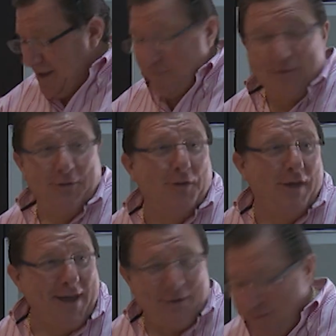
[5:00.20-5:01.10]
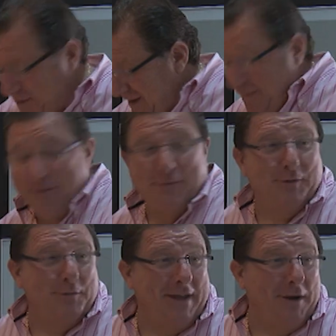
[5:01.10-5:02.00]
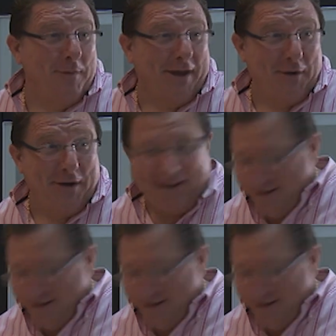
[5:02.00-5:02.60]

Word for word: llevo 12 años y ya, pues ya no me quiero ni